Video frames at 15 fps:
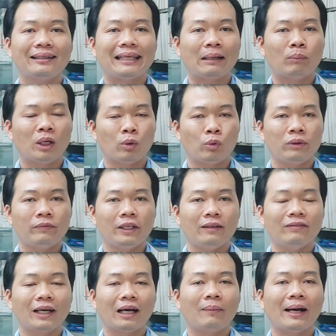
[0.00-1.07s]
Chào mừng quý
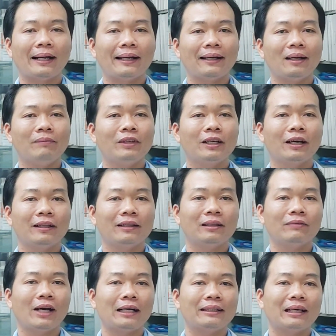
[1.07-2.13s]
vị và các bạn đã đến với kênh
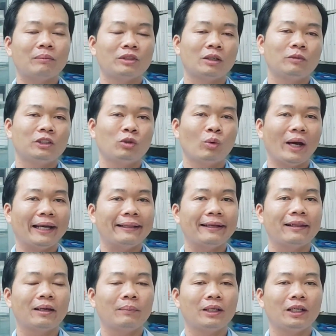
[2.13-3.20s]
tư vấn chăm sóc sức khỏe
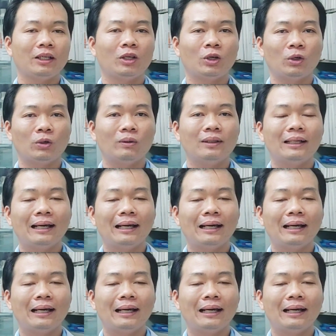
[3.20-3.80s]
TT Medical.